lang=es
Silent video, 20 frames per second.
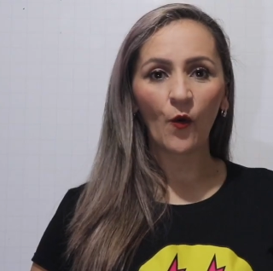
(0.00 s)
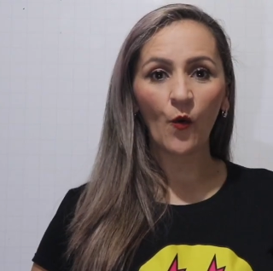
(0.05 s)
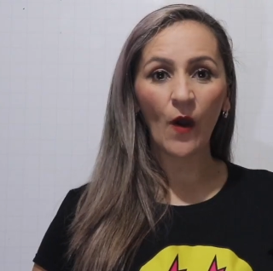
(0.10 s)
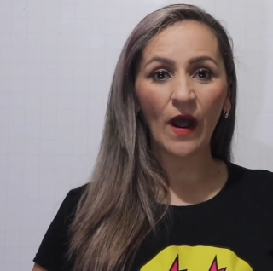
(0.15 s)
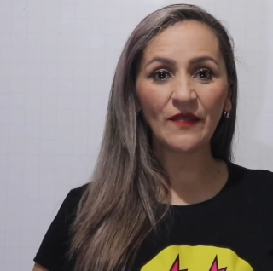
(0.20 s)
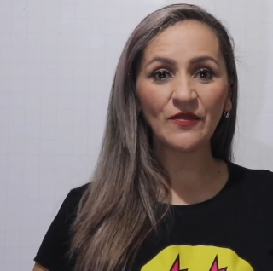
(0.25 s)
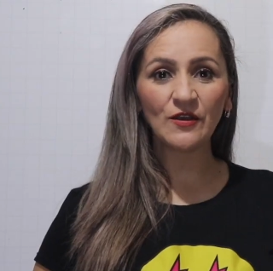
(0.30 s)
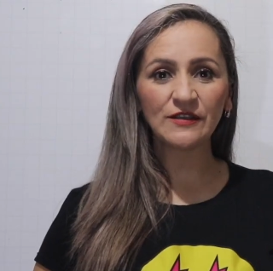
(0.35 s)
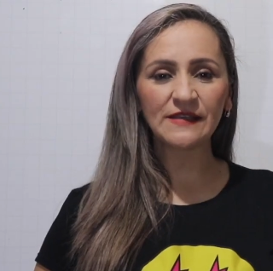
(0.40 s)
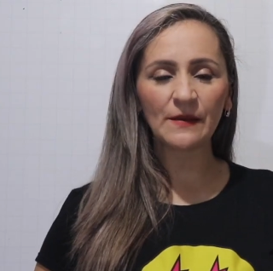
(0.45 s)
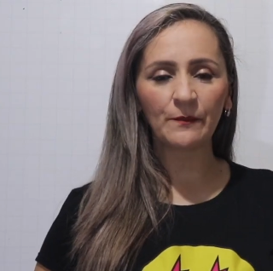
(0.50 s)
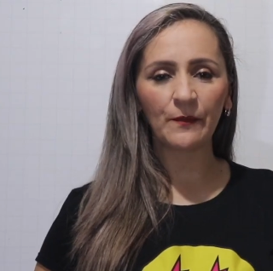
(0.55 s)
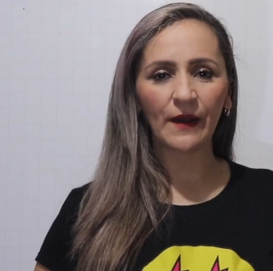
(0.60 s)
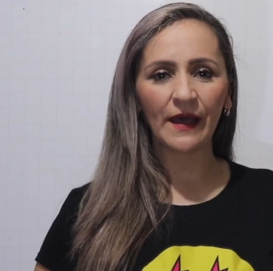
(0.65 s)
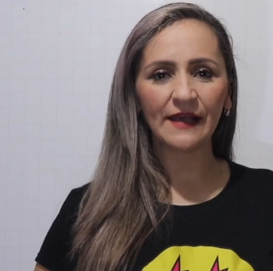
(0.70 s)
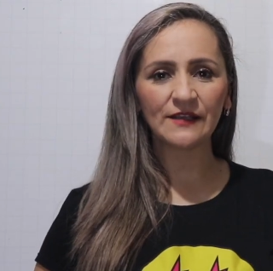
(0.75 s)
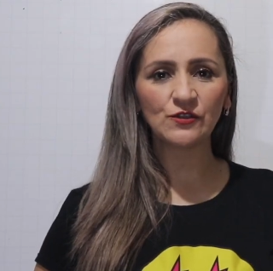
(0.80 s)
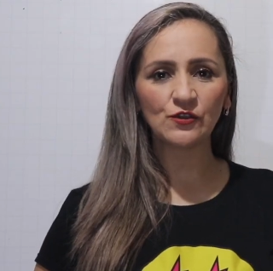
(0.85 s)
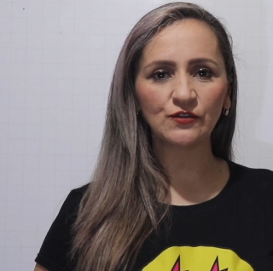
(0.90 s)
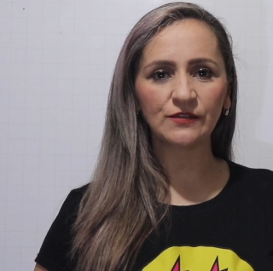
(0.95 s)
¿Cuándo se
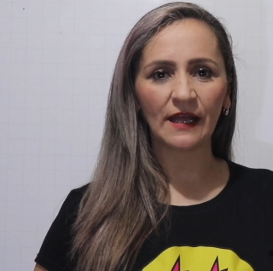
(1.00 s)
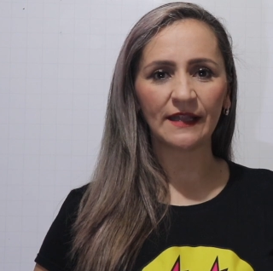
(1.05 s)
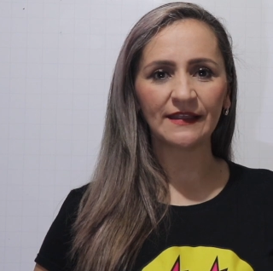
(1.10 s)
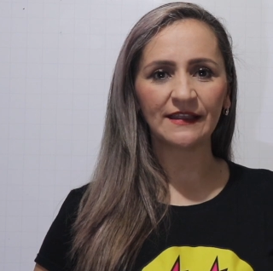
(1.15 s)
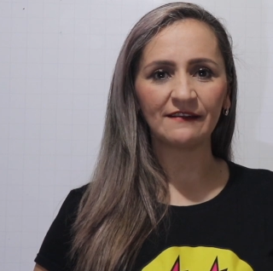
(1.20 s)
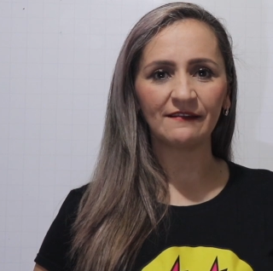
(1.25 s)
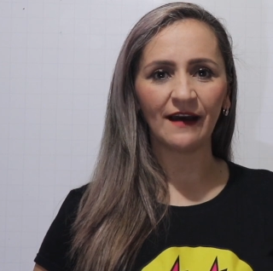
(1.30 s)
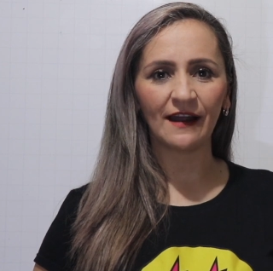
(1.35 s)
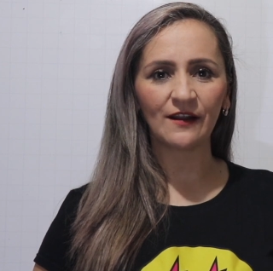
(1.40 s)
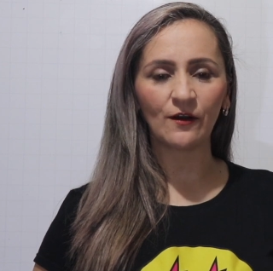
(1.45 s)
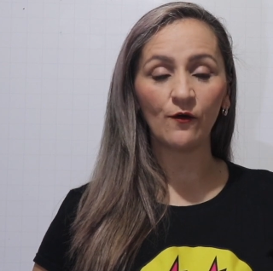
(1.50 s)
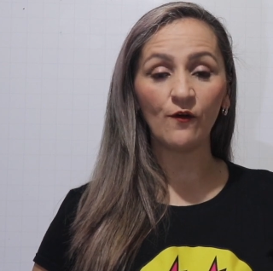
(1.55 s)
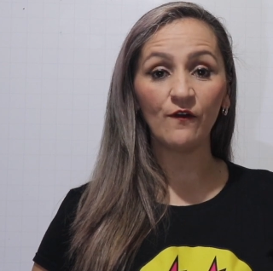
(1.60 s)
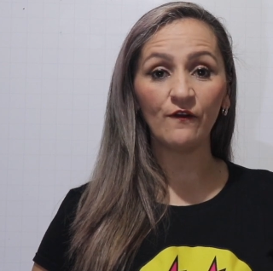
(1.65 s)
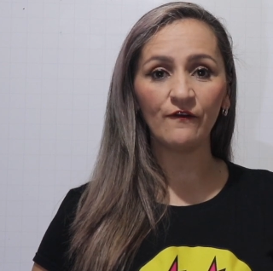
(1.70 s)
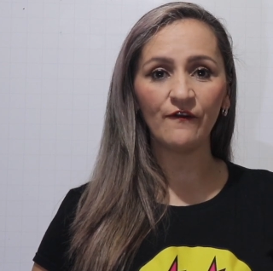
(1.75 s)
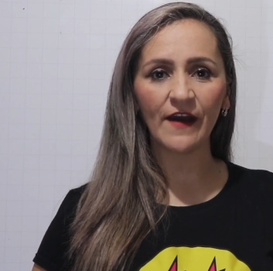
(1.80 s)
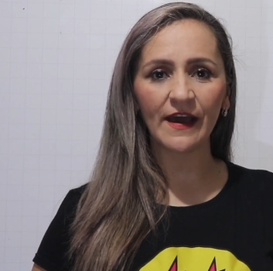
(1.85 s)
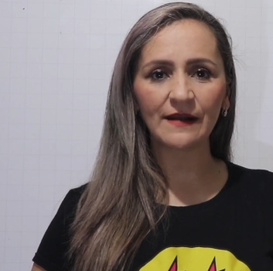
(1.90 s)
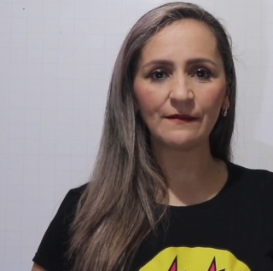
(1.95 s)
puede sustantivar
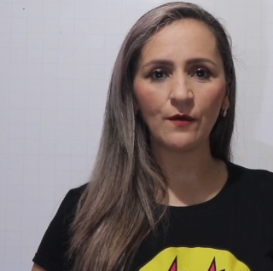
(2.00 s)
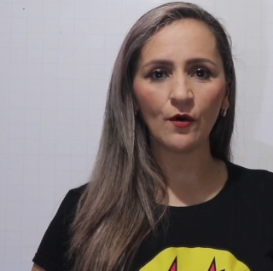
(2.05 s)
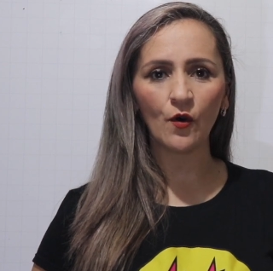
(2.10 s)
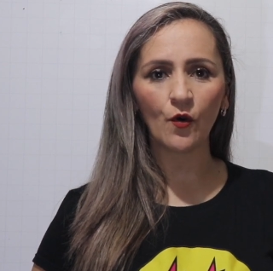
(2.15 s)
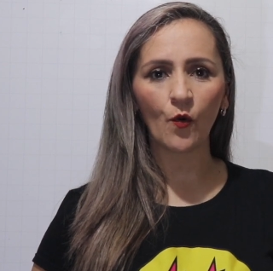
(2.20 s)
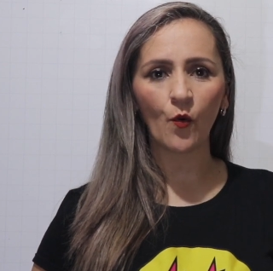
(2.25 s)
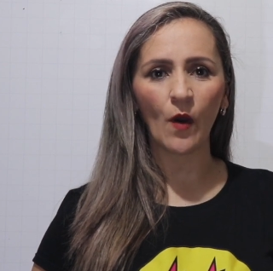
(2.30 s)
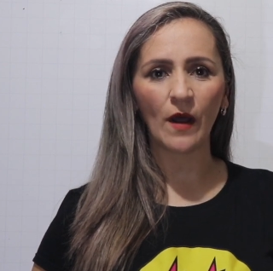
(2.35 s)
un verbo?